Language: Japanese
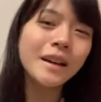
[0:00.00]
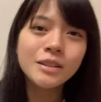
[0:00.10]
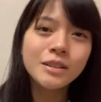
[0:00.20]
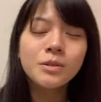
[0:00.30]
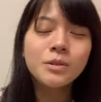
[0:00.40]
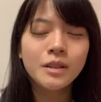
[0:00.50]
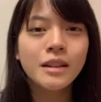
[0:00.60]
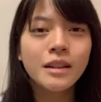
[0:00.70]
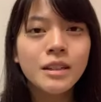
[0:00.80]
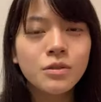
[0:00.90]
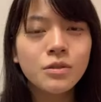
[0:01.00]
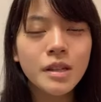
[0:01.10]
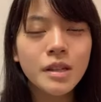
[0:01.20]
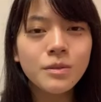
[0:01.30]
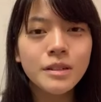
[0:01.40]
の中でもお店によっ
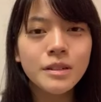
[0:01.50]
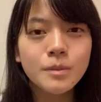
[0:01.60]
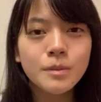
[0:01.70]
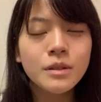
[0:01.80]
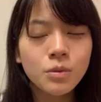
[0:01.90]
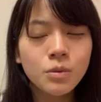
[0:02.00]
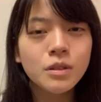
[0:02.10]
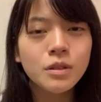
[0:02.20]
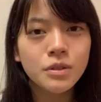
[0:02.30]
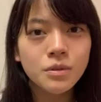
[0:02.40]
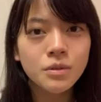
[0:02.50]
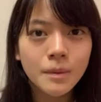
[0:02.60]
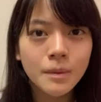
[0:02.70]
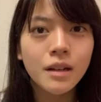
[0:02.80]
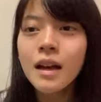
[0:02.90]
てさ
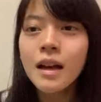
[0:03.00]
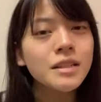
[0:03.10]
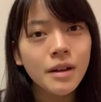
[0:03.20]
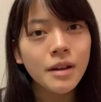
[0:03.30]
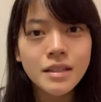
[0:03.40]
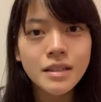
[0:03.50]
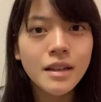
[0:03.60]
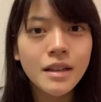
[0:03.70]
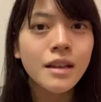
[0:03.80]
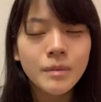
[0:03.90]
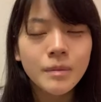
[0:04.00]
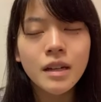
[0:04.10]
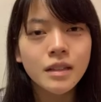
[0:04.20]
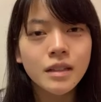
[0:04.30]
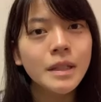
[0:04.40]
なんか置いてる
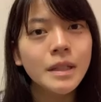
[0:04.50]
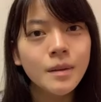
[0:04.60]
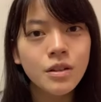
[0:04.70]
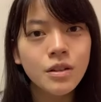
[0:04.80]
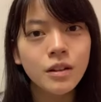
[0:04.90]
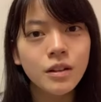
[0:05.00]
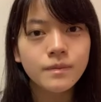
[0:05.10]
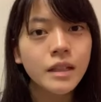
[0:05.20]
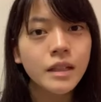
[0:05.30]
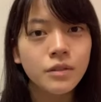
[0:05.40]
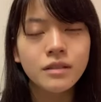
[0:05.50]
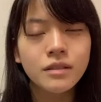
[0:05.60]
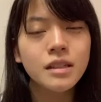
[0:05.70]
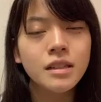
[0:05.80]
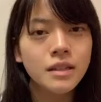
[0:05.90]
メニューが全然違うんですよね
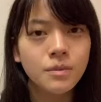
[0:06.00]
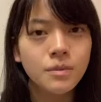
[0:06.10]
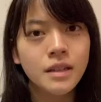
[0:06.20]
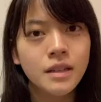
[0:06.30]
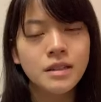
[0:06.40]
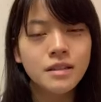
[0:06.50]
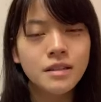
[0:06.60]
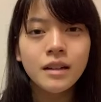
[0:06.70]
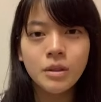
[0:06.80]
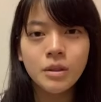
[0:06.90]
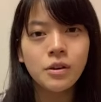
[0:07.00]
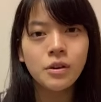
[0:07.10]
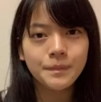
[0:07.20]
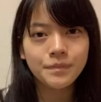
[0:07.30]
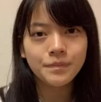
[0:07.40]
あなんか
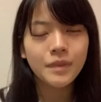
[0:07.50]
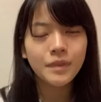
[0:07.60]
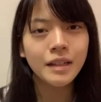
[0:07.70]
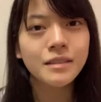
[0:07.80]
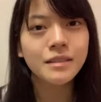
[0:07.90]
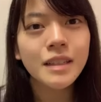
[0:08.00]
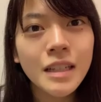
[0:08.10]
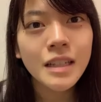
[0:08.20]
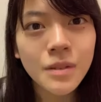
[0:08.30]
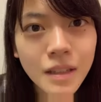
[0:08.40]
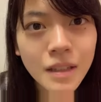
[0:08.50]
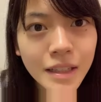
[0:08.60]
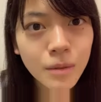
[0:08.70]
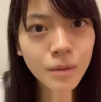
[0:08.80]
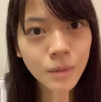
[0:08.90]
でもさつまいもで思
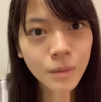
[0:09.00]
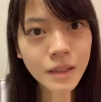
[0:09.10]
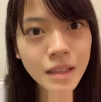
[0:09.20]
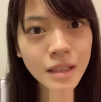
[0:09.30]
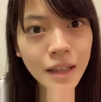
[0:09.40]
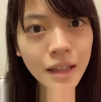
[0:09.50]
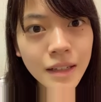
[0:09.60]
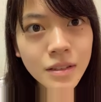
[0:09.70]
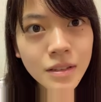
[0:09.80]
い出したけど一回